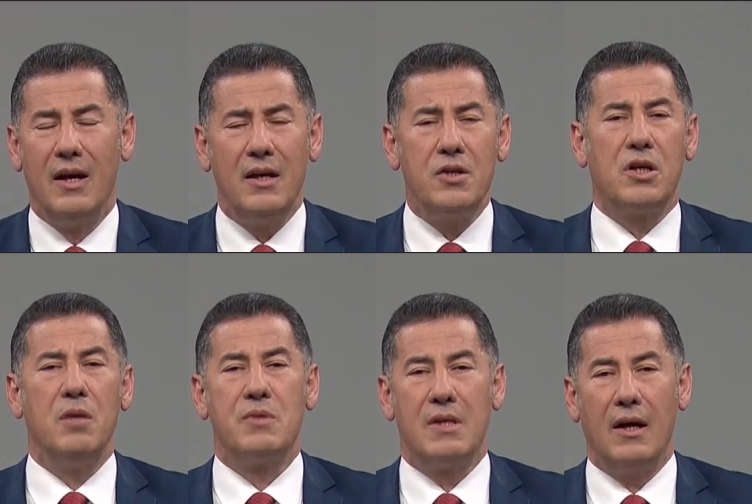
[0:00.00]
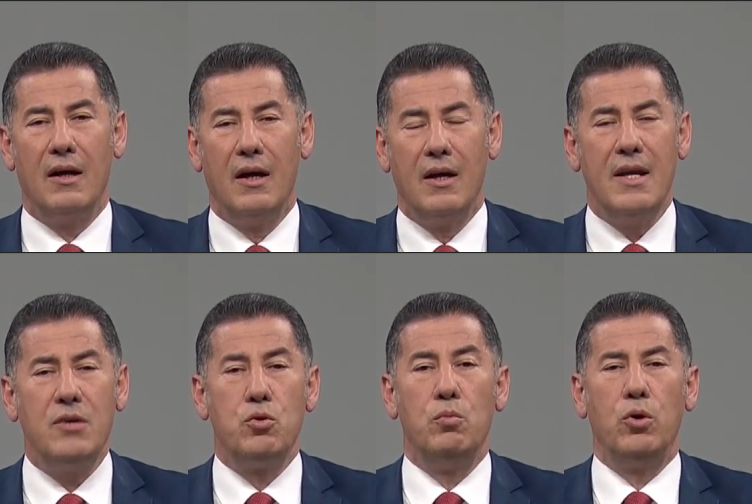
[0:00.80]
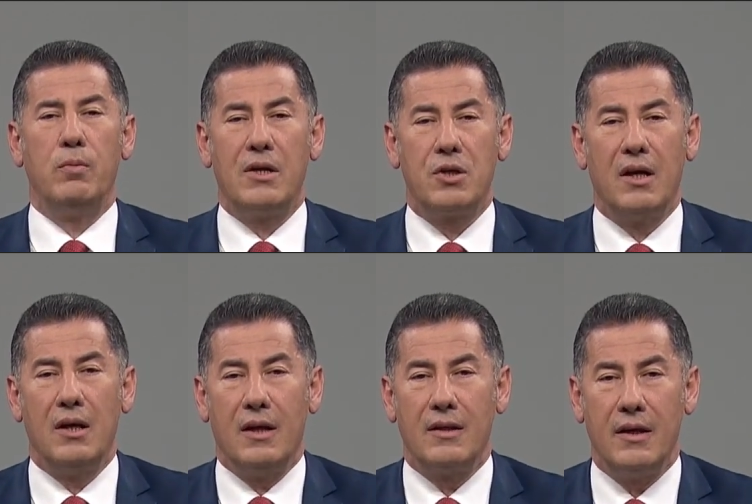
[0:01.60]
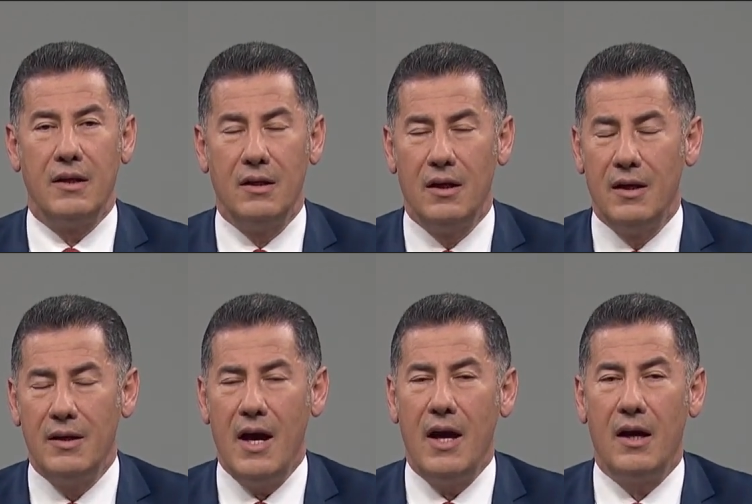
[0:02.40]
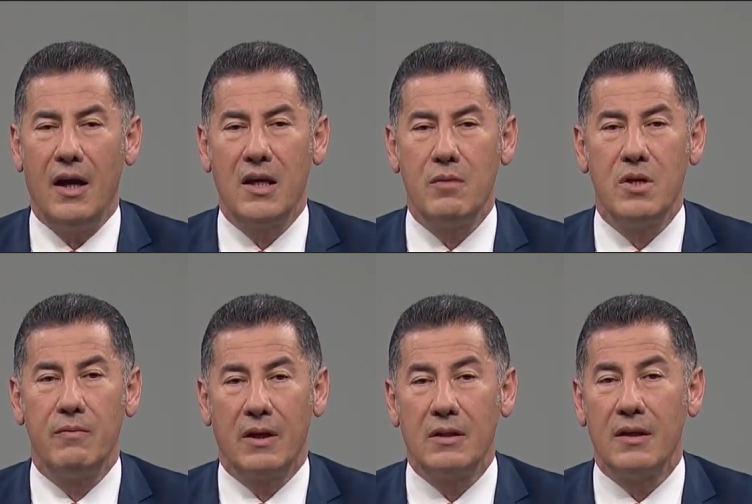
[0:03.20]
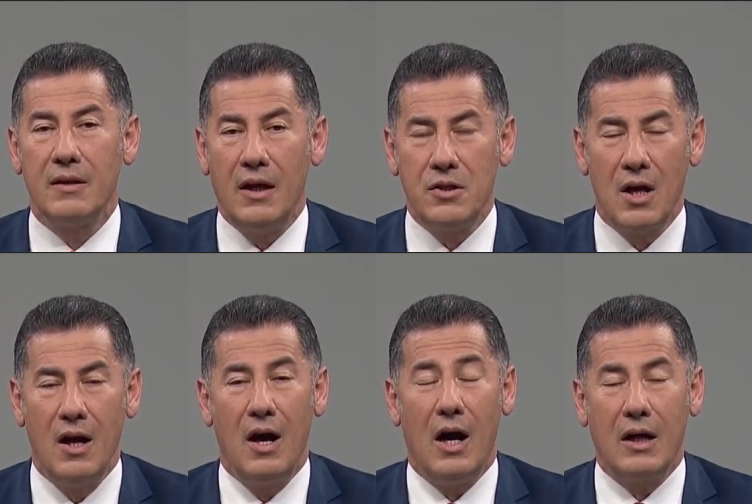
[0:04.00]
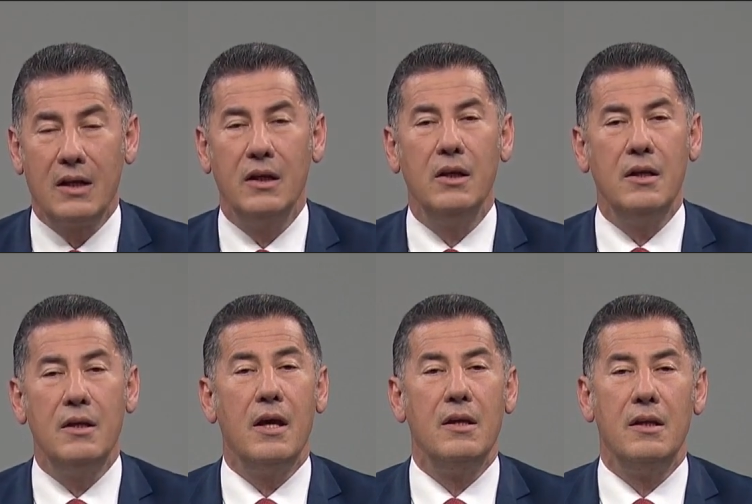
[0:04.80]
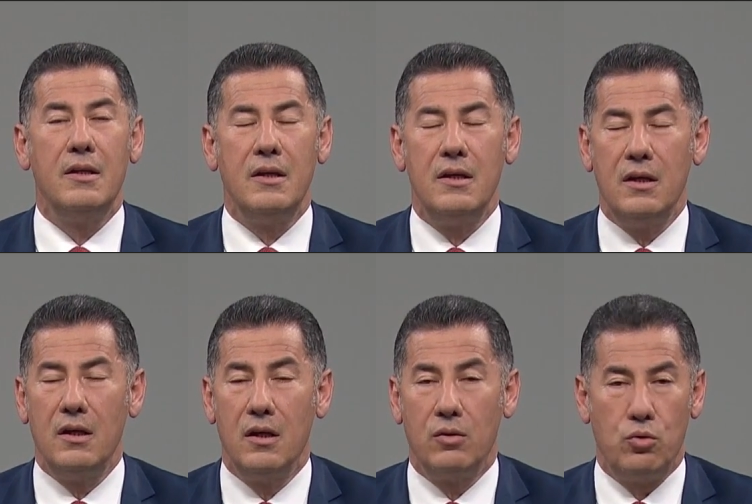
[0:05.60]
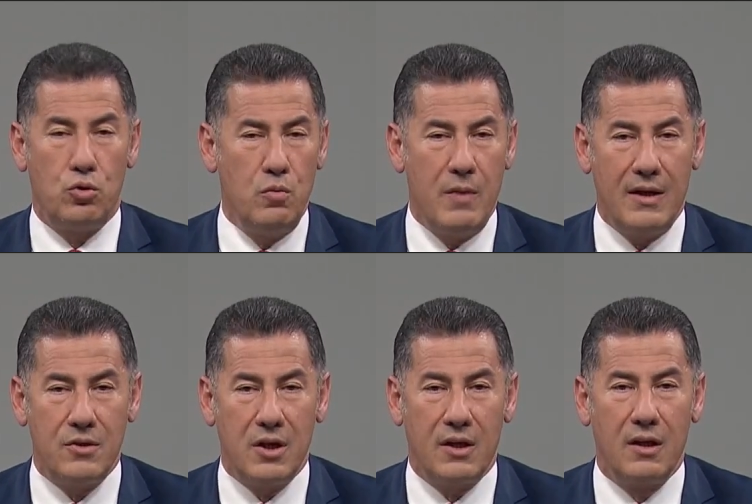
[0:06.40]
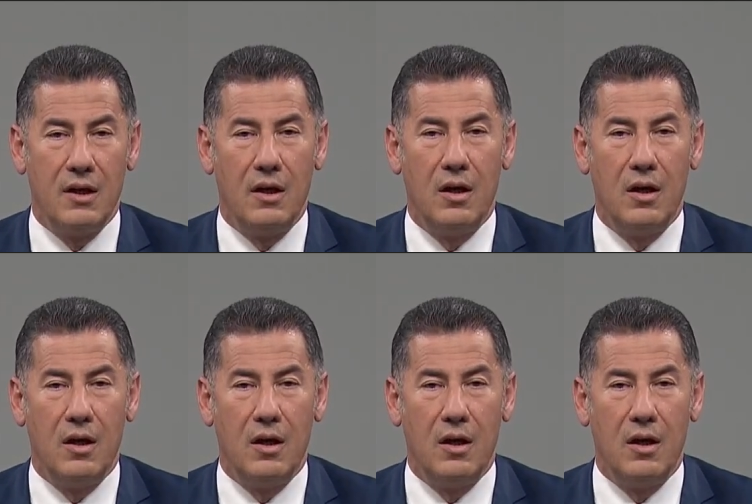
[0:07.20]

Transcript: Hiç kimse ne cumhurbaşkanı adayı ne herhangi bir vatandaş hakkının yenildiğini düşünmeyecek.